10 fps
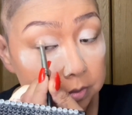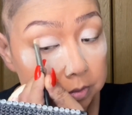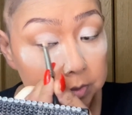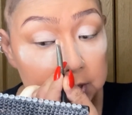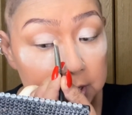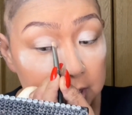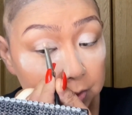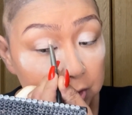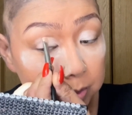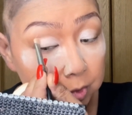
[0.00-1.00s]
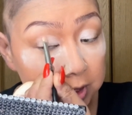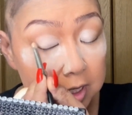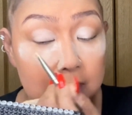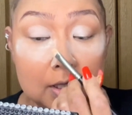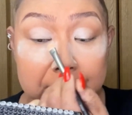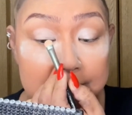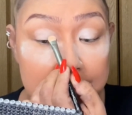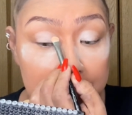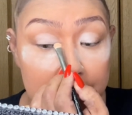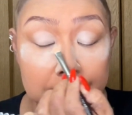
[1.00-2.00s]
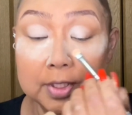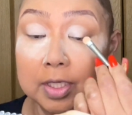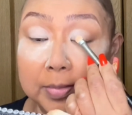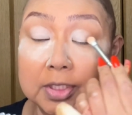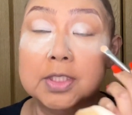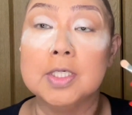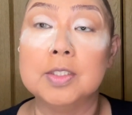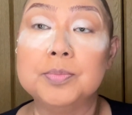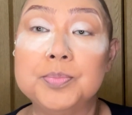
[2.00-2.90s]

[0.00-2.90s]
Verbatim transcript: みんなハロウィン盛り上がりましたやりました